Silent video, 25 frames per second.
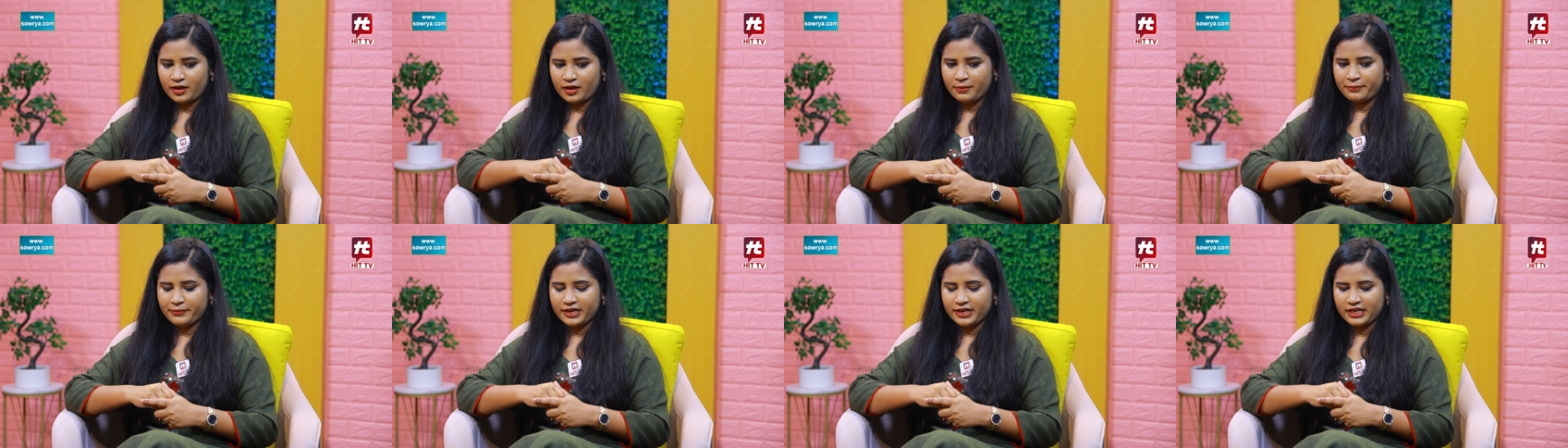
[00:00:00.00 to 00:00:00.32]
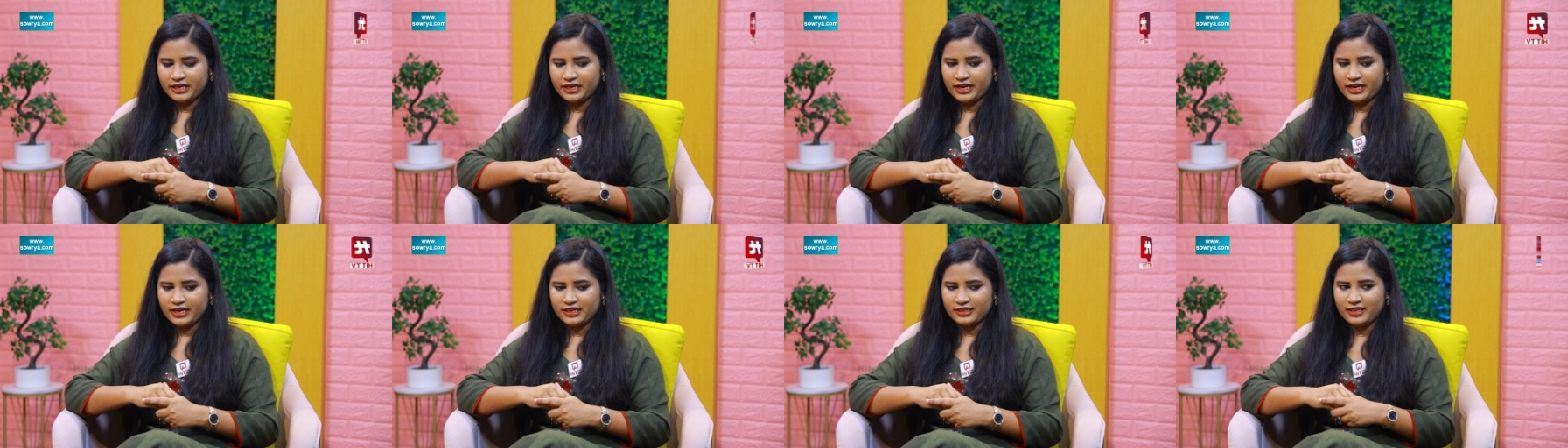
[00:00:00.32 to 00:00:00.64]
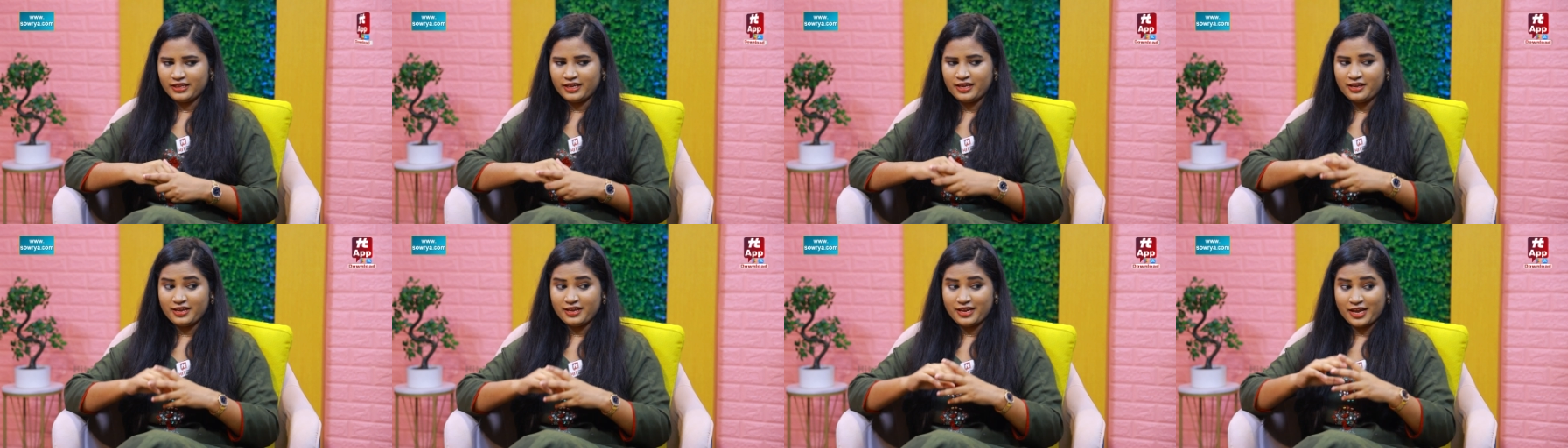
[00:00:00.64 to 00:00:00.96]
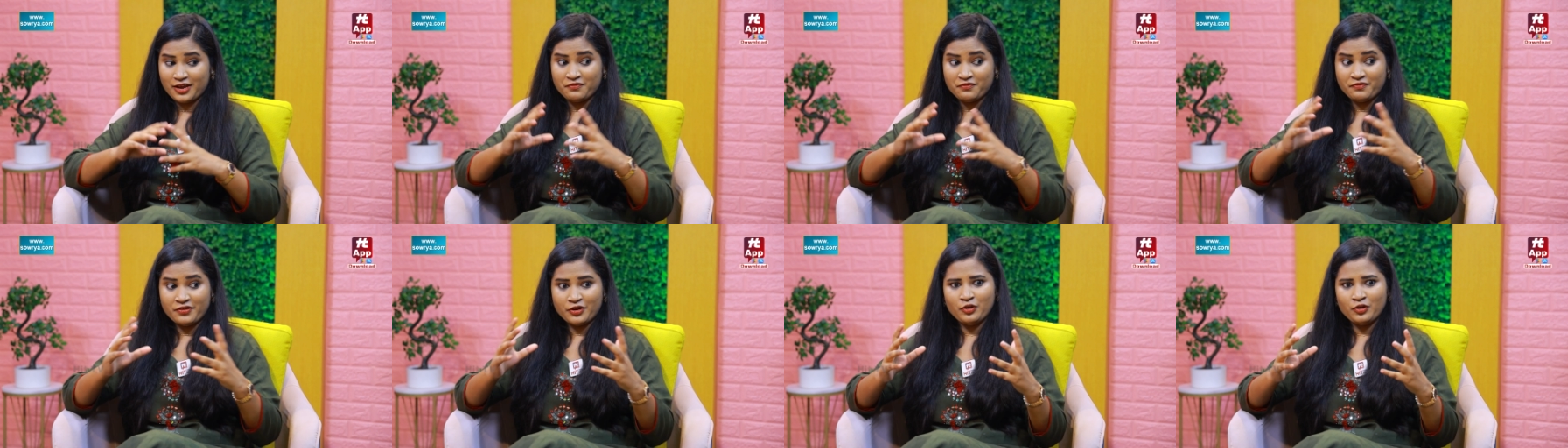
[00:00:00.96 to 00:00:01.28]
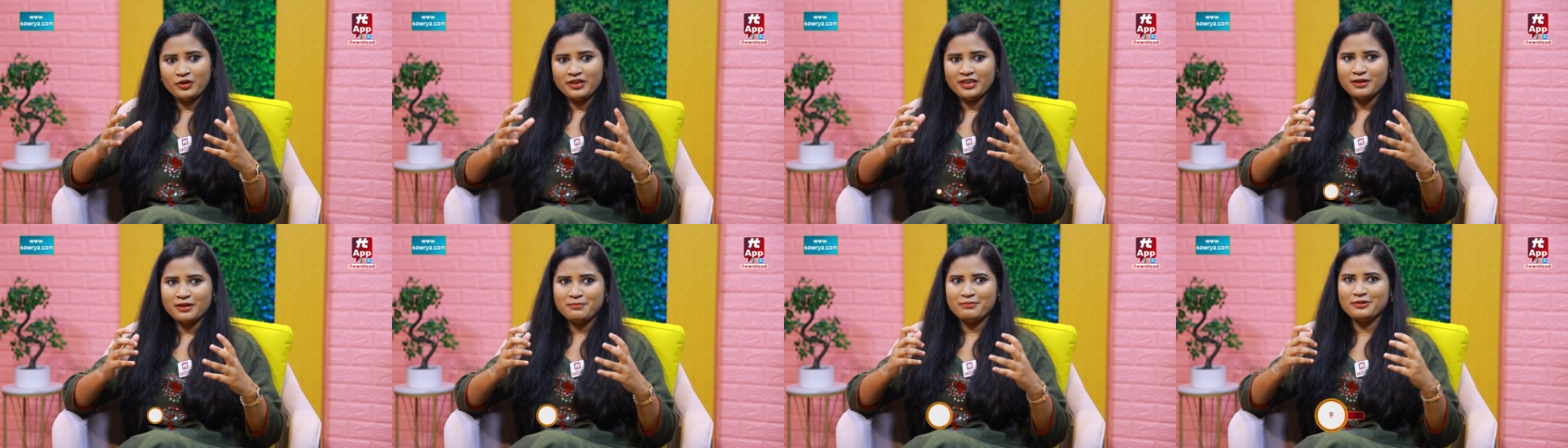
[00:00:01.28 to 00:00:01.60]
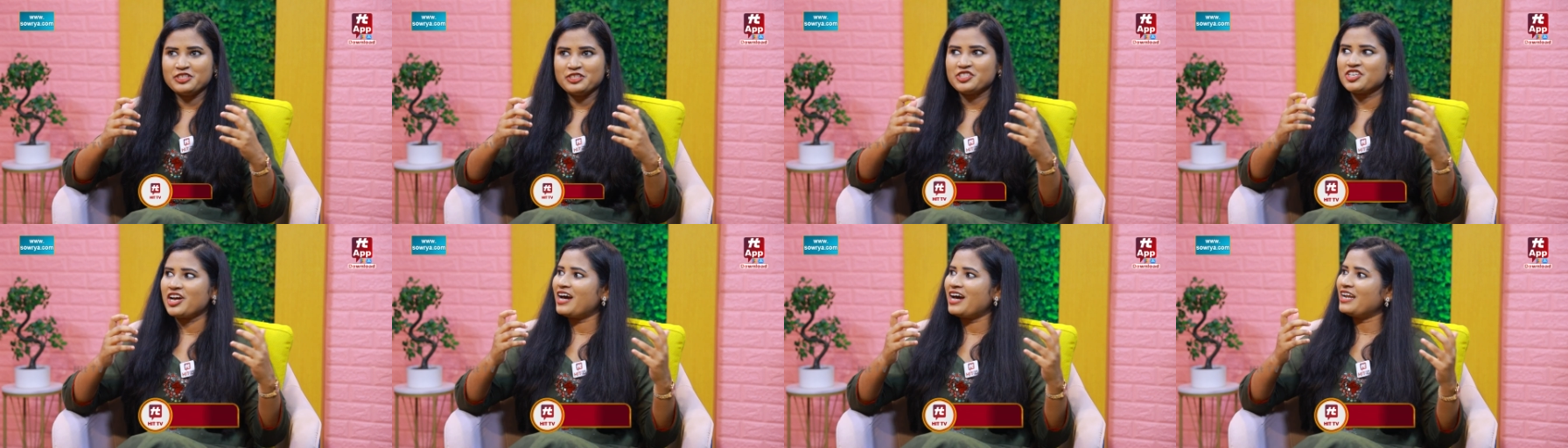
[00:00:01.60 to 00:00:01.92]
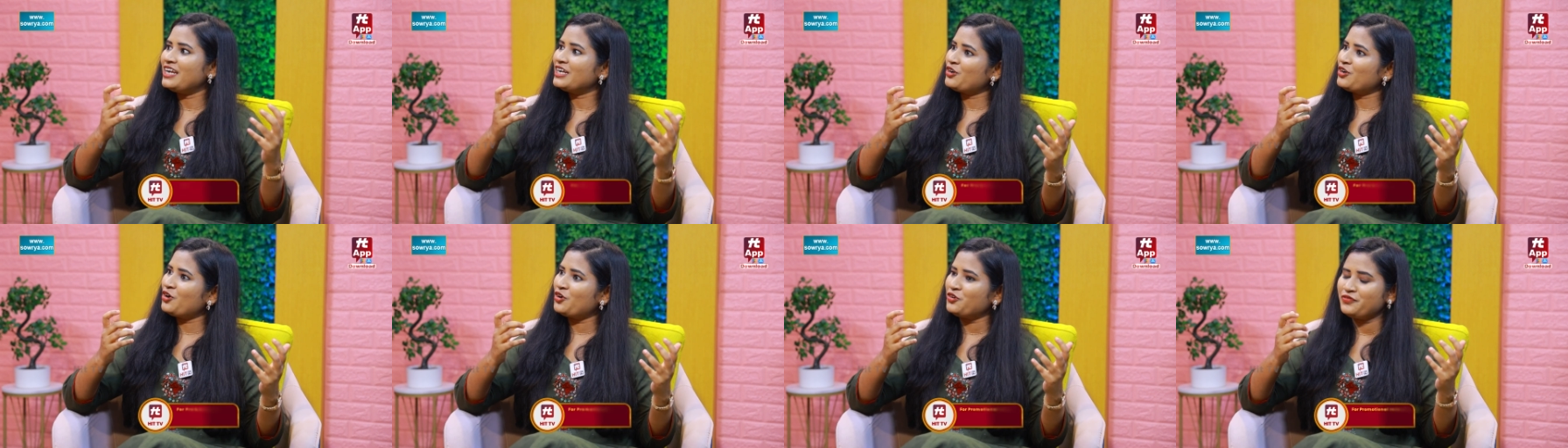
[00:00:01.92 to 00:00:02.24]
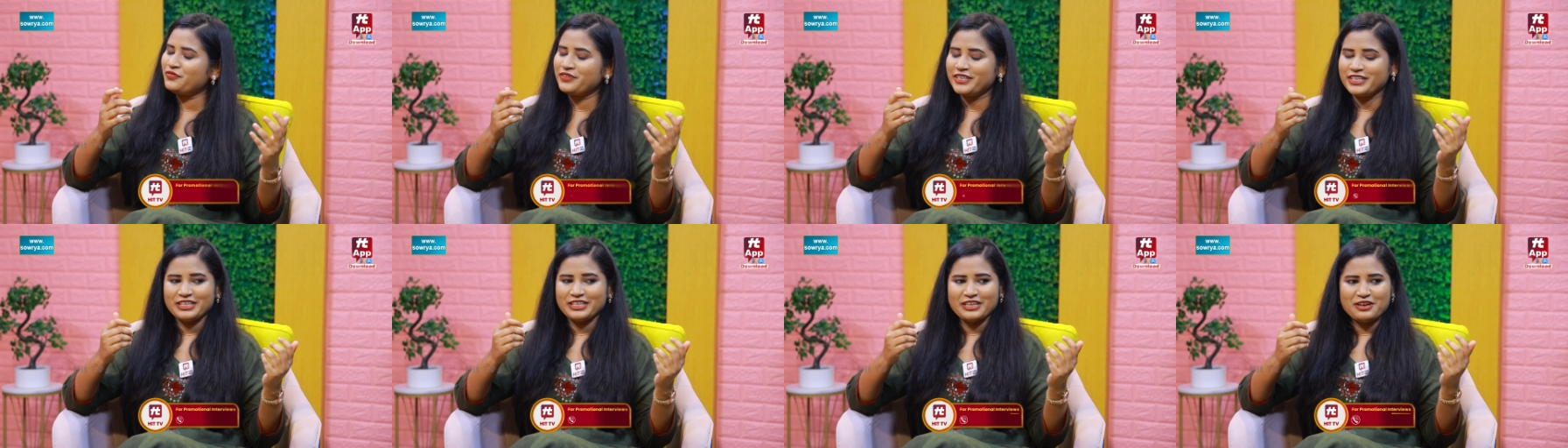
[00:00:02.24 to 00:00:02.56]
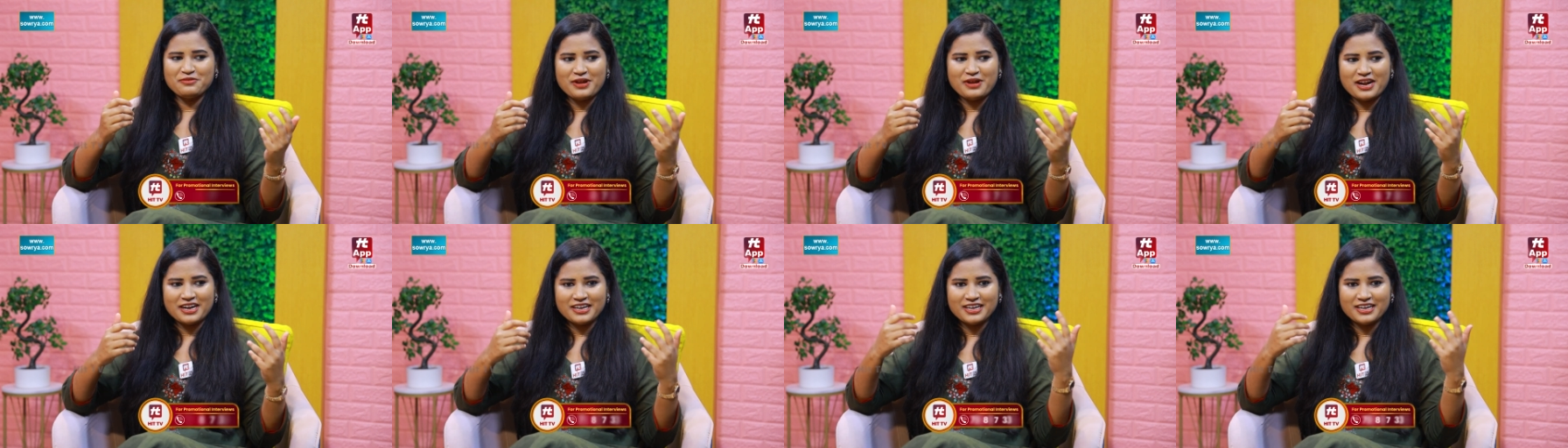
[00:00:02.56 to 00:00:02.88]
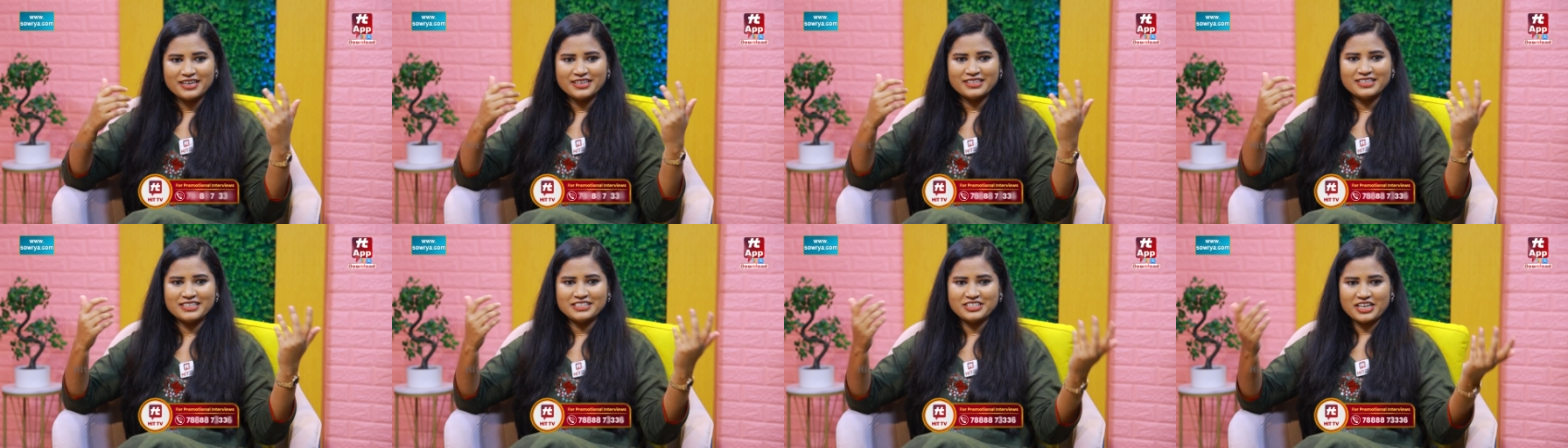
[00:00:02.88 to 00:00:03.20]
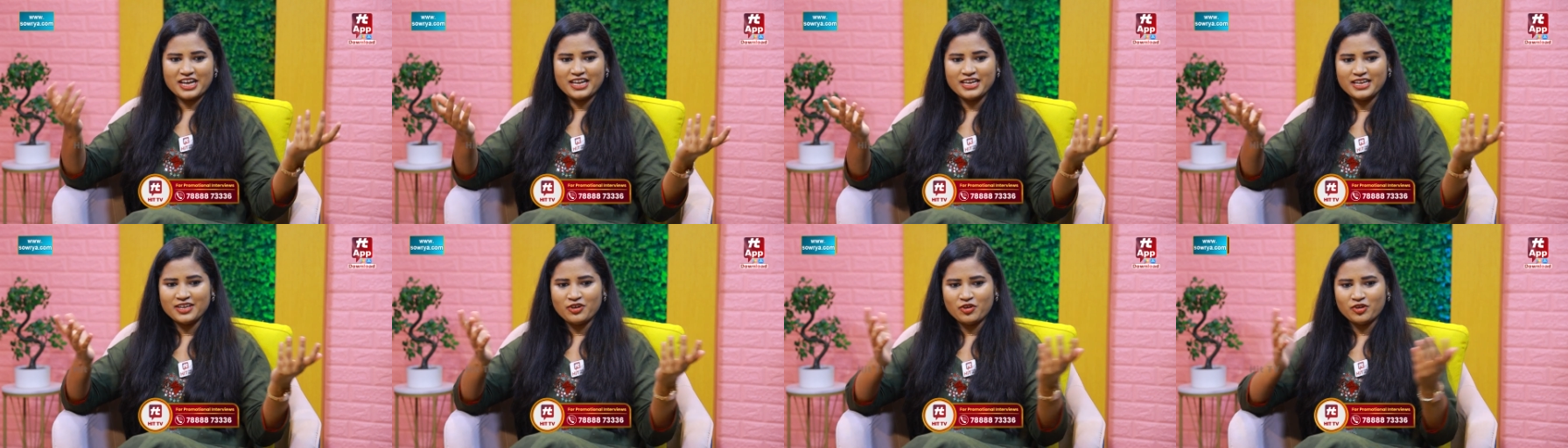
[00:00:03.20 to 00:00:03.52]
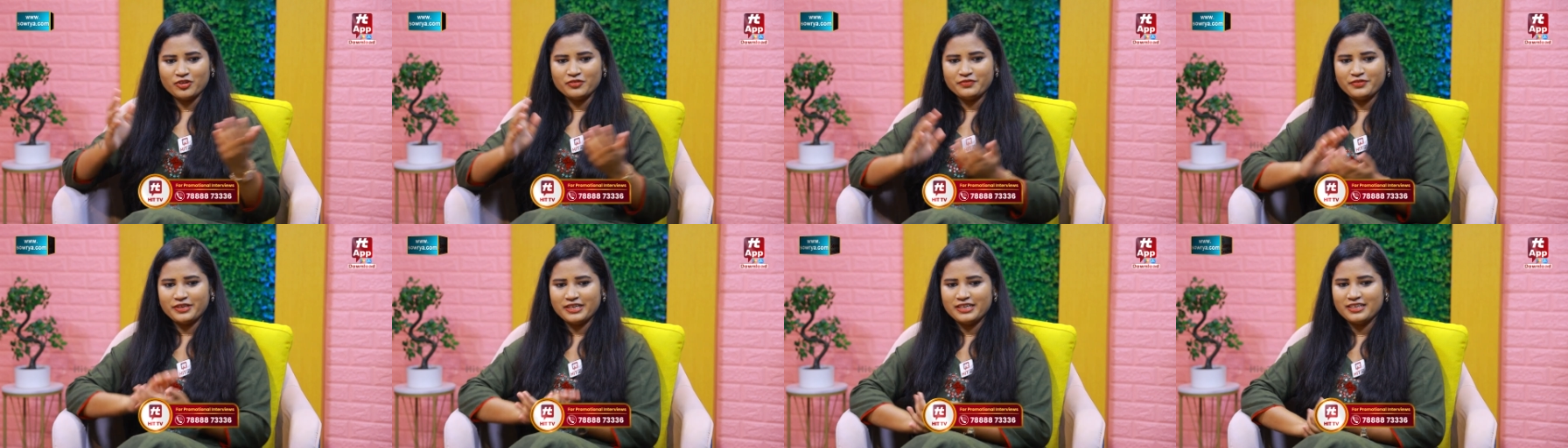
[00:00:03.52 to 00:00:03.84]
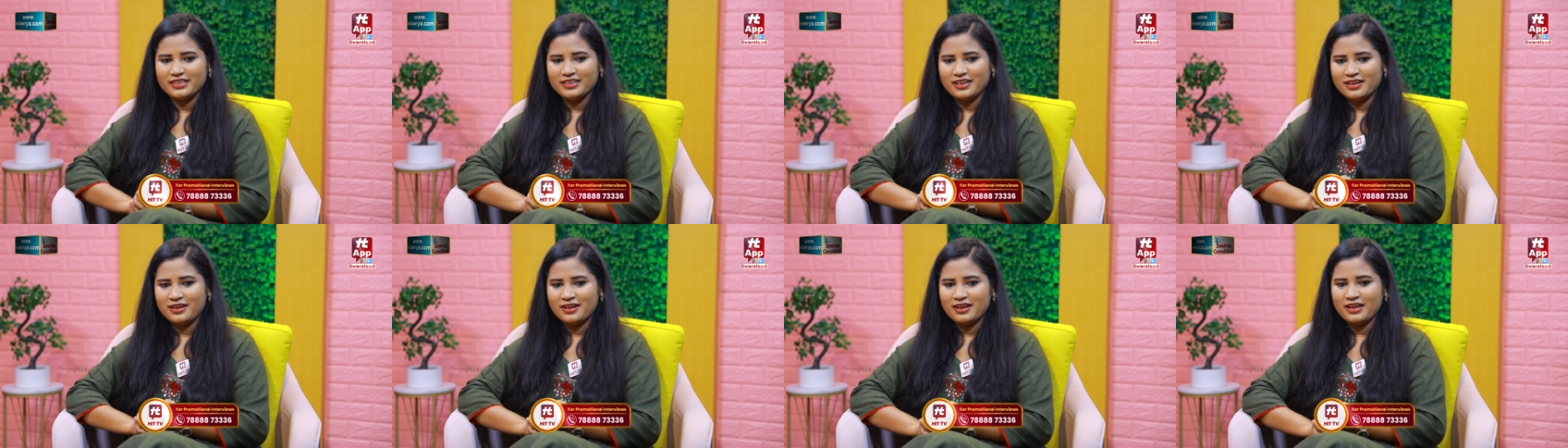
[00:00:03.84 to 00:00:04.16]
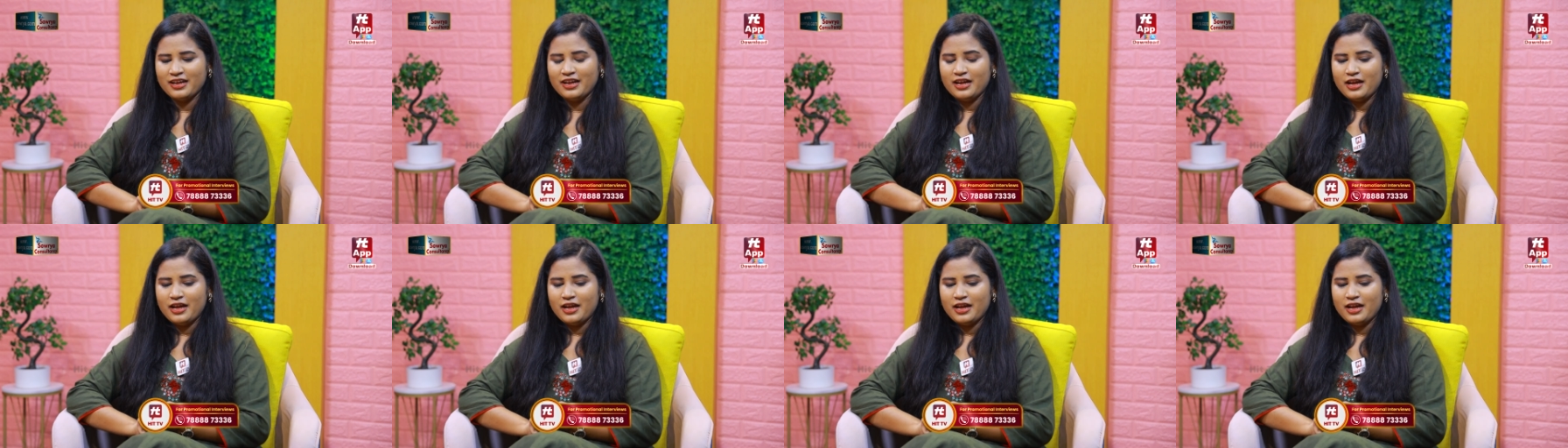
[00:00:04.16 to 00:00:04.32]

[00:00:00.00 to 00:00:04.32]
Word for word: అమ్మాయిని అయితే ఎవరు లేనప్పుడు చాలా కాన్ఫిడెంట్గా మాట్లాడితే చాలా కాన్ఫిడెంట్గా